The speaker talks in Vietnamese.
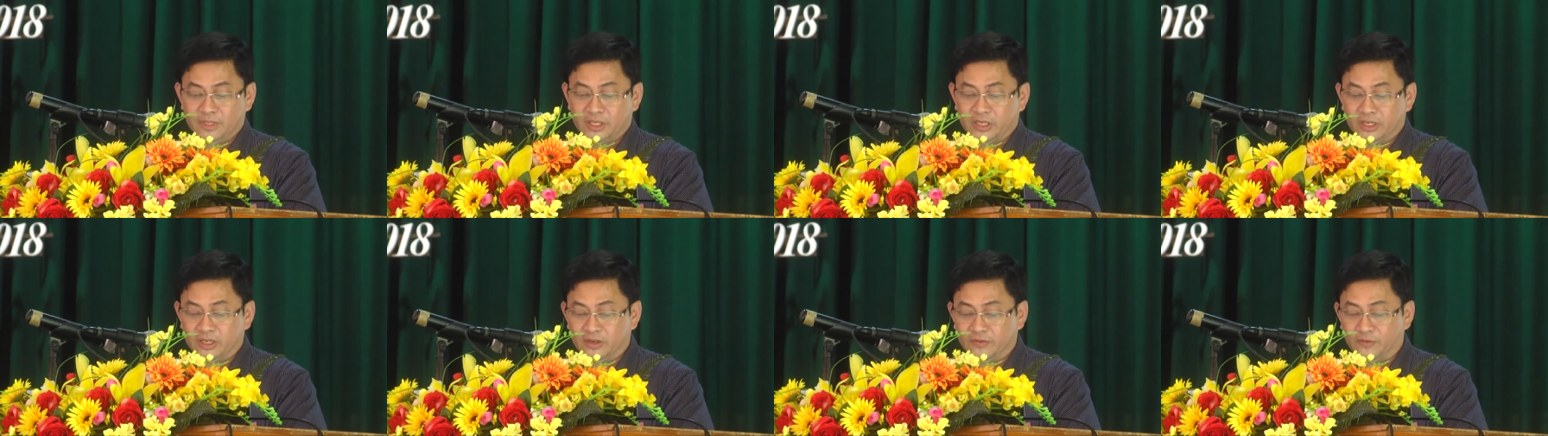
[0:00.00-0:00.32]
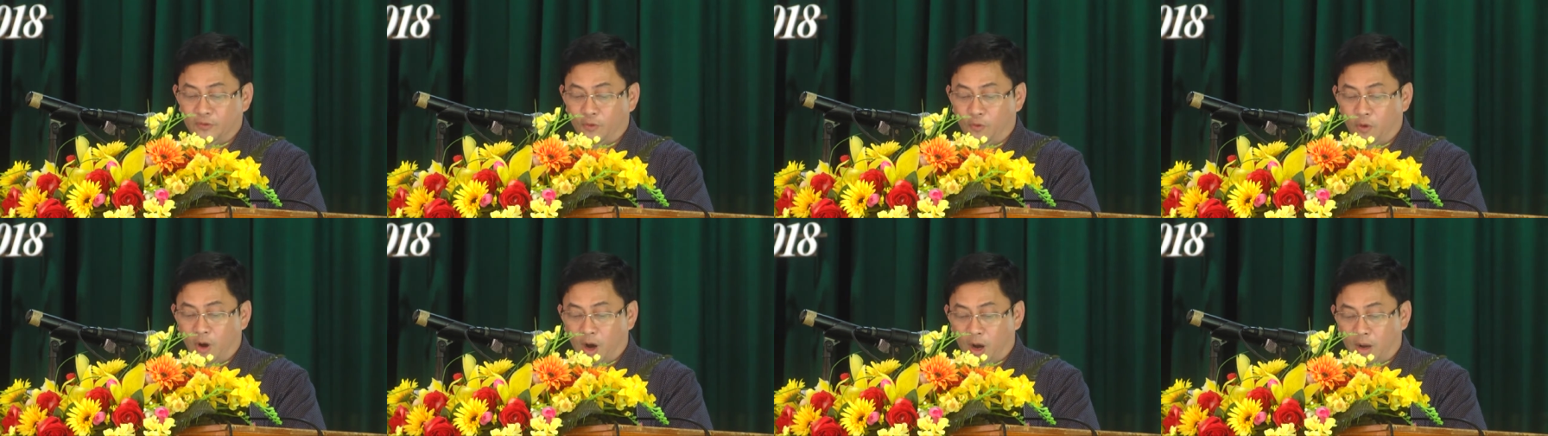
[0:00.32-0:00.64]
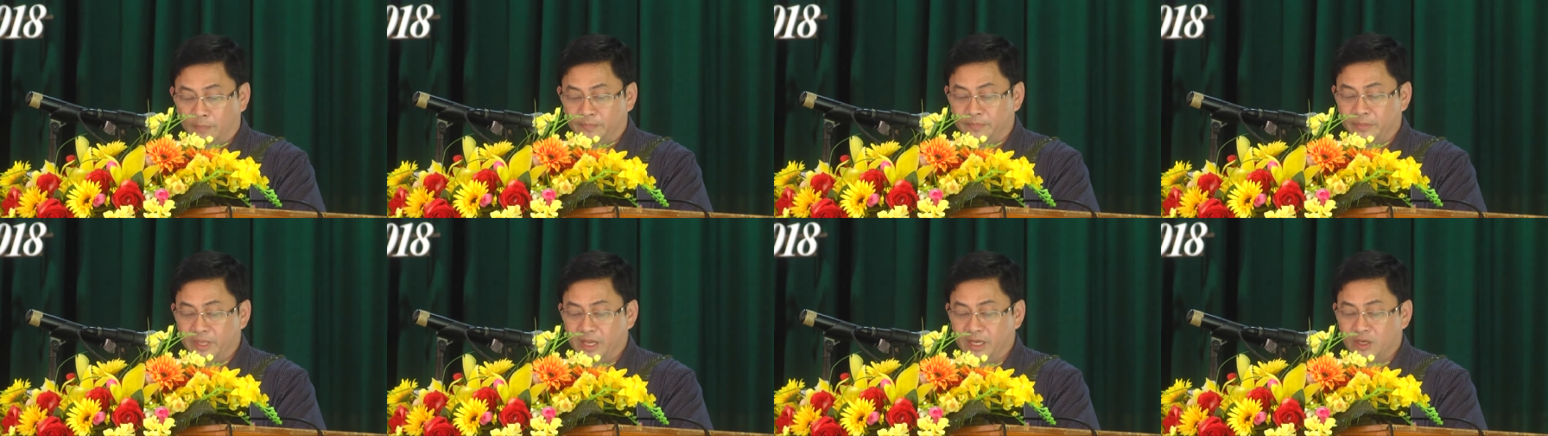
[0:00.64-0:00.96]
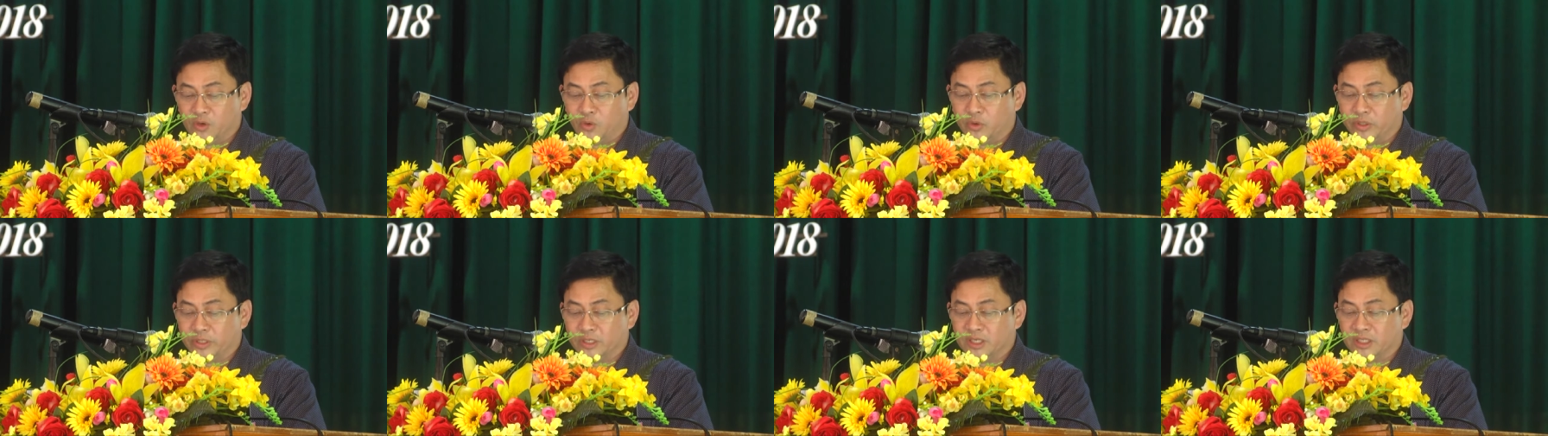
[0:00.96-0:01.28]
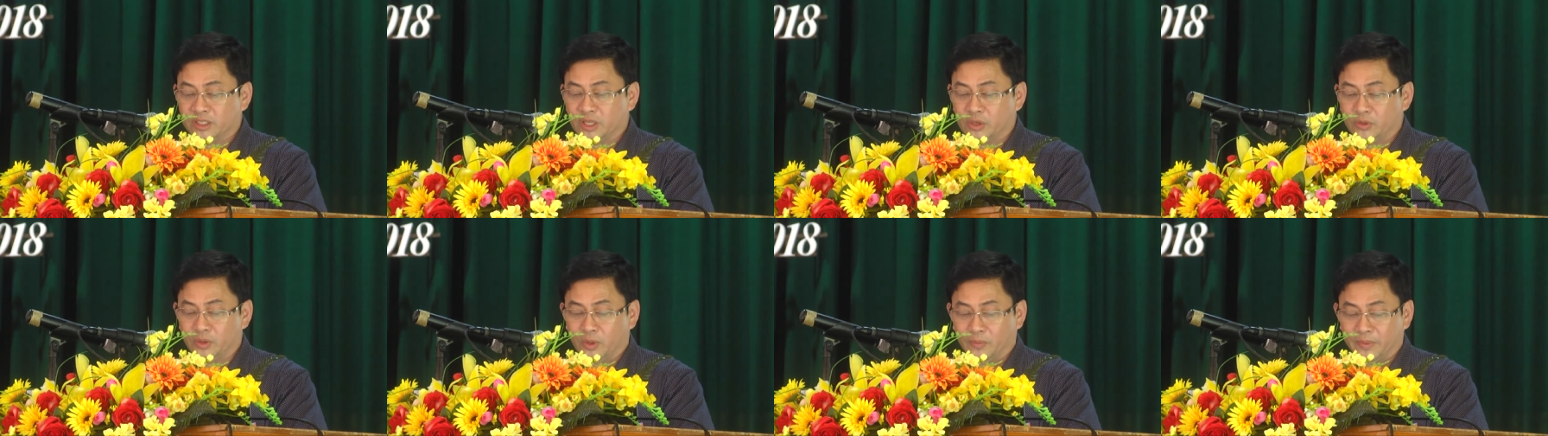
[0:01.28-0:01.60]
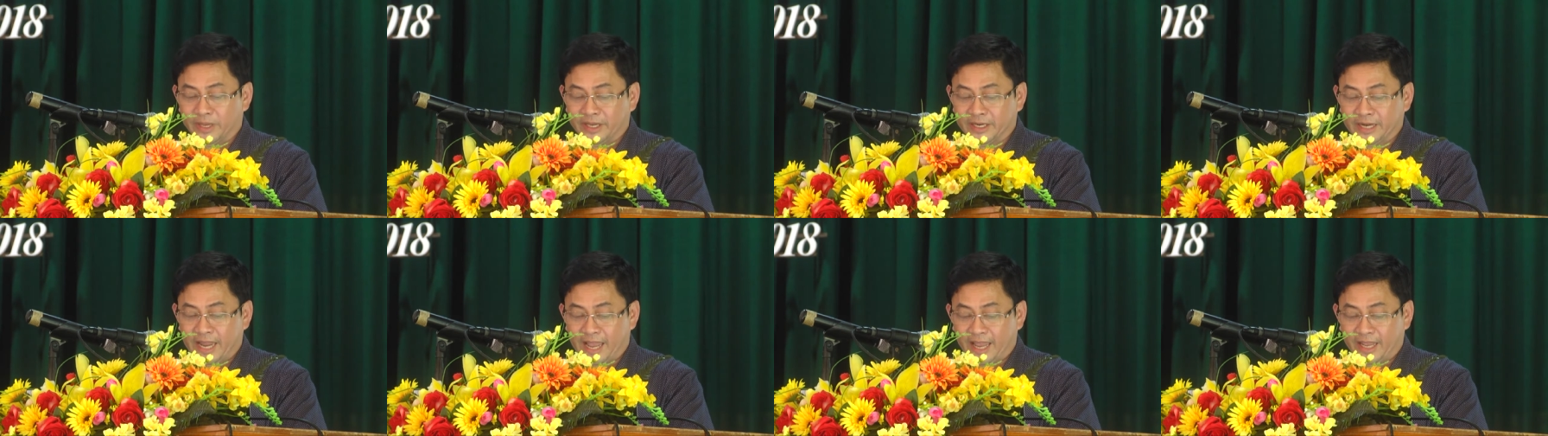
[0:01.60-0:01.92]
chưa phù hợp với khuynh hướng tiêu dùng
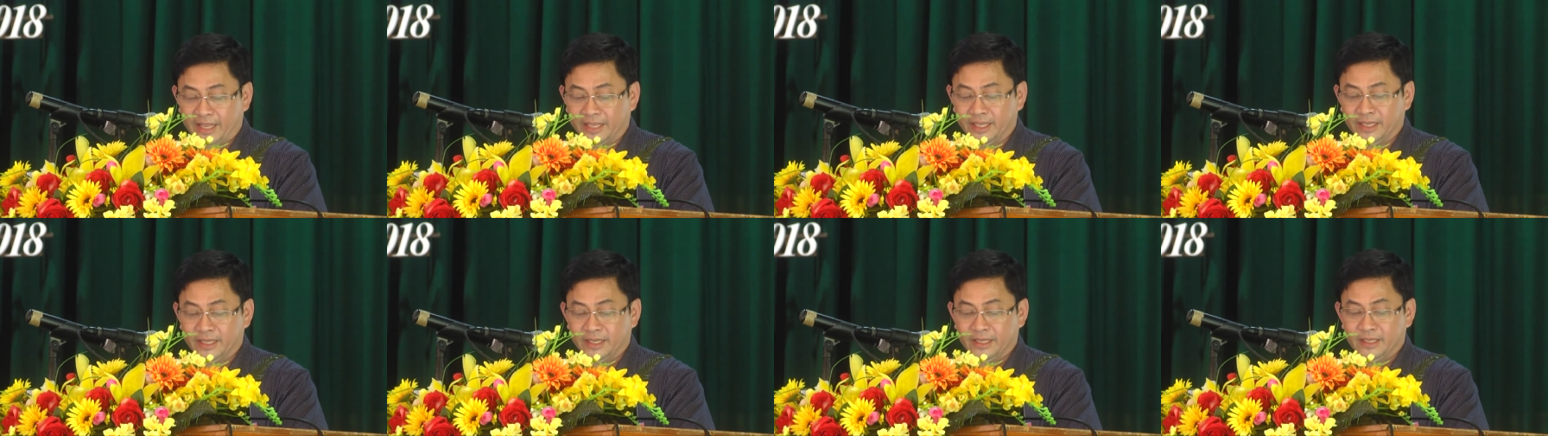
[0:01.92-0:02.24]
hiện đại